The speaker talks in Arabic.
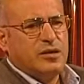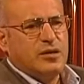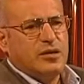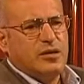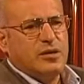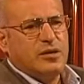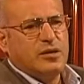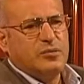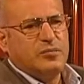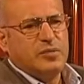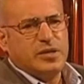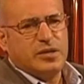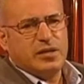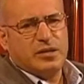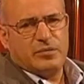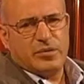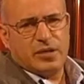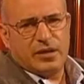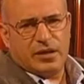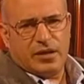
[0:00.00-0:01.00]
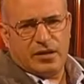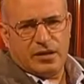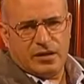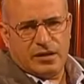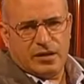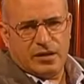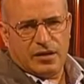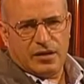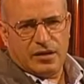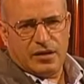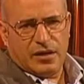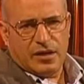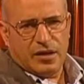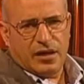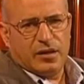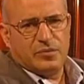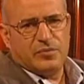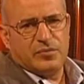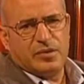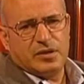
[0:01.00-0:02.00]
آه، مثل مثلا
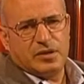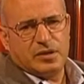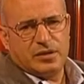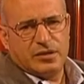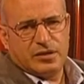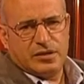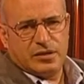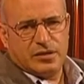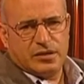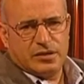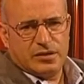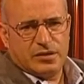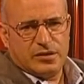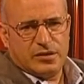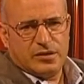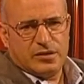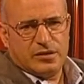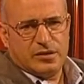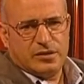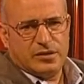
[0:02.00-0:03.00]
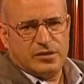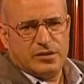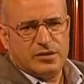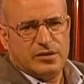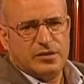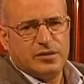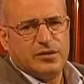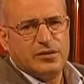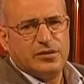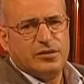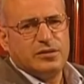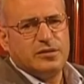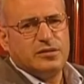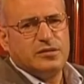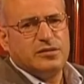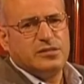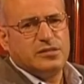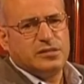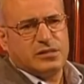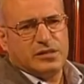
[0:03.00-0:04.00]
الخمر
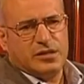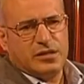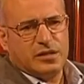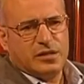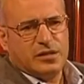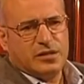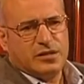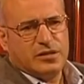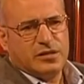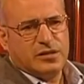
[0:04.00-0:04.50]
آه، الزنا